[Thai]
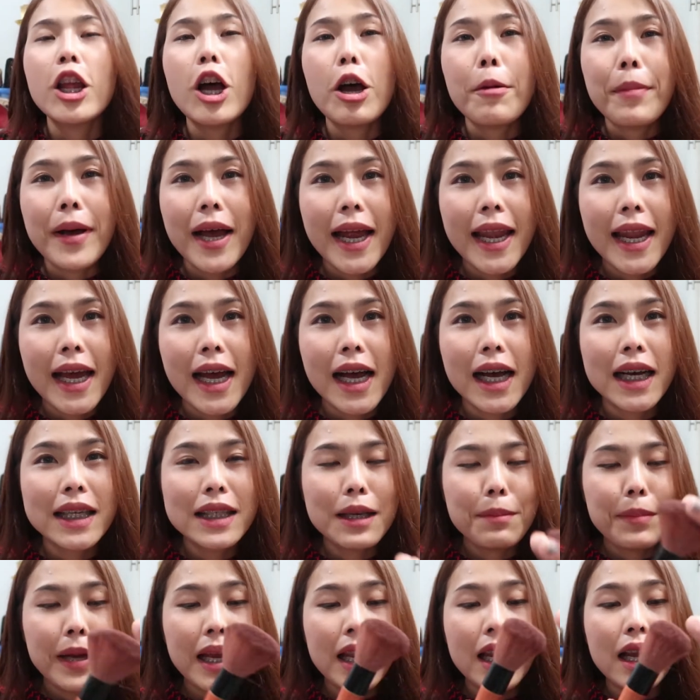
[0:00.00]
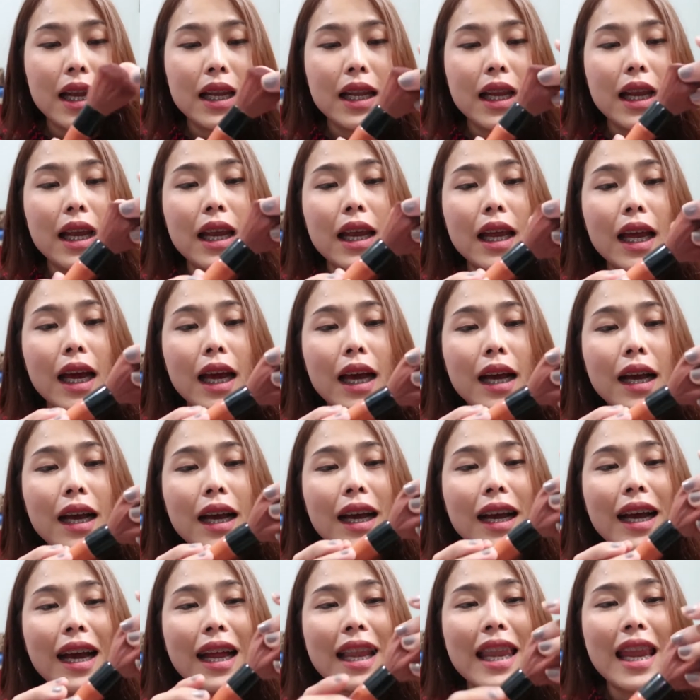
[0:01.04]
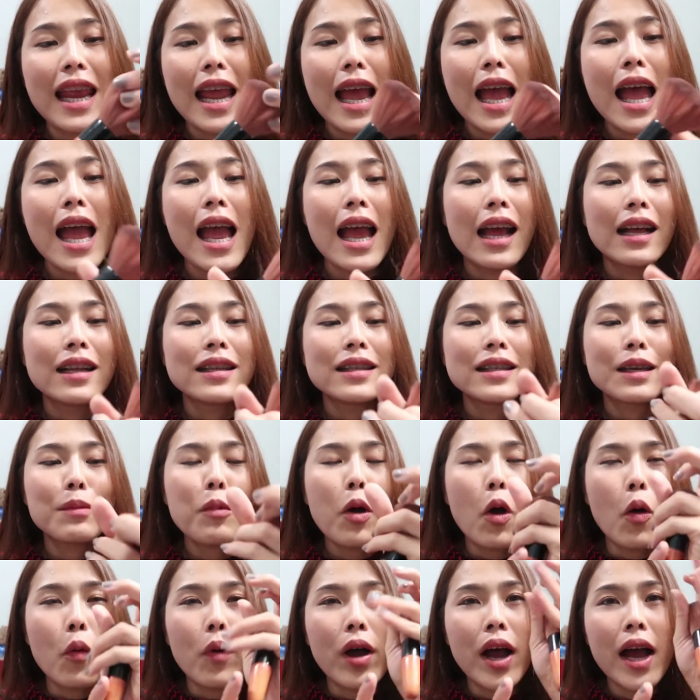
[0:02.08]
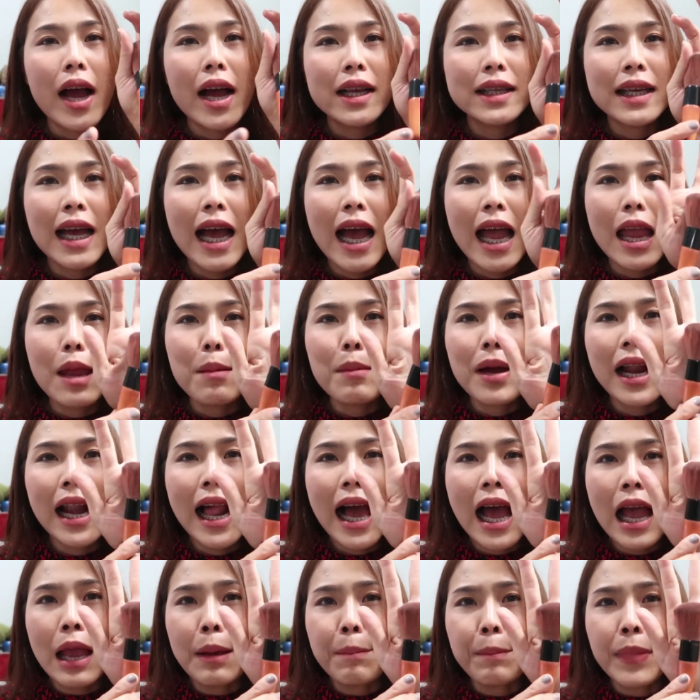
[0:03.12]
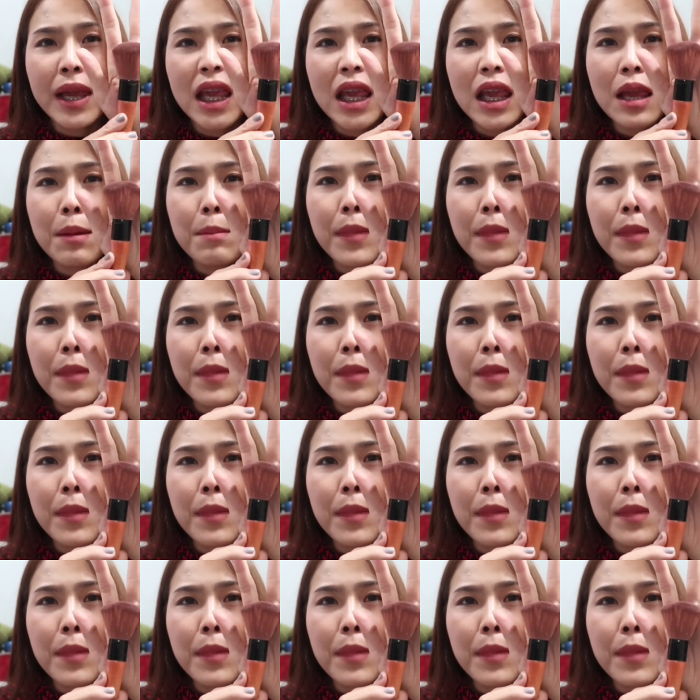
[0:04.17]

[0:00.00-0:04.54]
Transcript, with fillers: ต่อไปนะคะก็จะเป็นอันนี้คืออันเนี้ยจะบอกว่าใช้มาหลายปี